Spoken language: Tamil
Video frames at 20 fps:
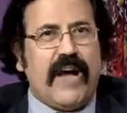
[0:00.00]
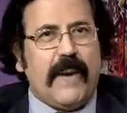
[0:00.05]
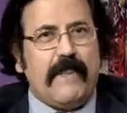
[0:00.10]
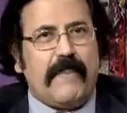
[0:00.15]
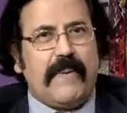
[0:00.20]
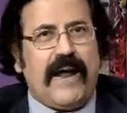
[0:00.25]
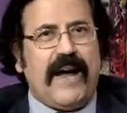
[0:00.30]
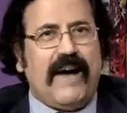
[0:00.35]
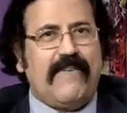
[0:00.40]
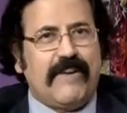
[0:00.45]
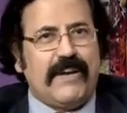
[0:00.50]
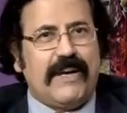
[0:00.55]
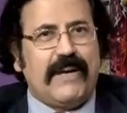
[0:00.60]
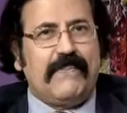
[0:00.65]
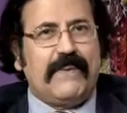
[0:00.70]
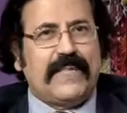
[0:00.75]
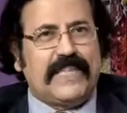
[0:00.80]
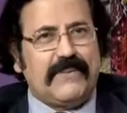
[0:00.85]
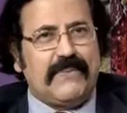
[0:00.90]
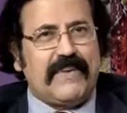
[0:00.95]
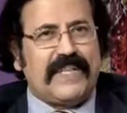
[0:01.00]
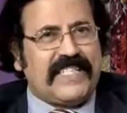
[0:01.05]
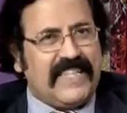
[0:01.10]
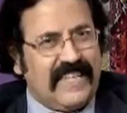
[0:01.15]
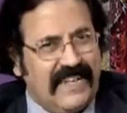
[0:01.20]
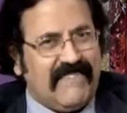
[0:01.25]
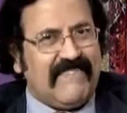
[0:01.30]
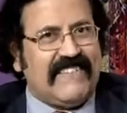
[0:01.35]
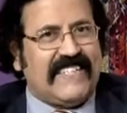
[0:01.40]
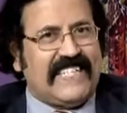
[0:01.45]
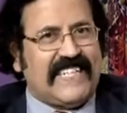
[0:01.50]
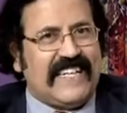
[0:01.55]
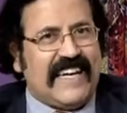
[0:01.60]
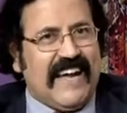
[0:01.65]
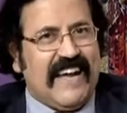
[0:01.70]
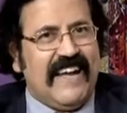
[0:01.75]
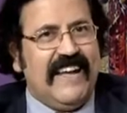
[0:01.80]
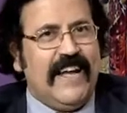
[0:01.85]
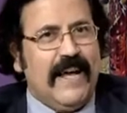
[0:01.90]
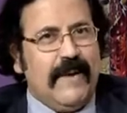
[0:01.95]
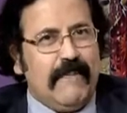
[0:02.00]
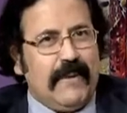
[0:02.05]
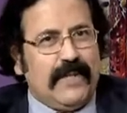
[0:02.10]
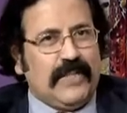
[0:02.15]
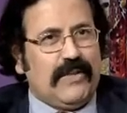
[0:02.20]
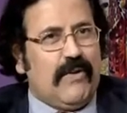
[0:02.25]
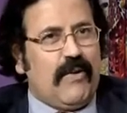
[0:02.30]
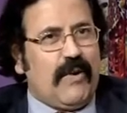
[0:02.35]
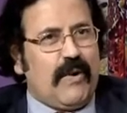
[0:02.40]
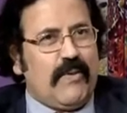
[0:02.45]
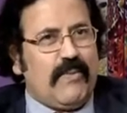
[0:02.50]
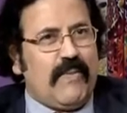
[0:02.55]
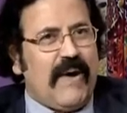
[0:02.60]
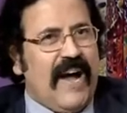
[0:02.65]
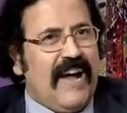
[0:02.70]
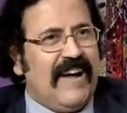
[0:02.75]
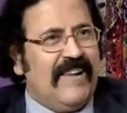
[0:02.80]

அப்புறம் அவருக்கு பத்து பர்சன்ட்னு வச்சுங்க பதினோரு ரூபா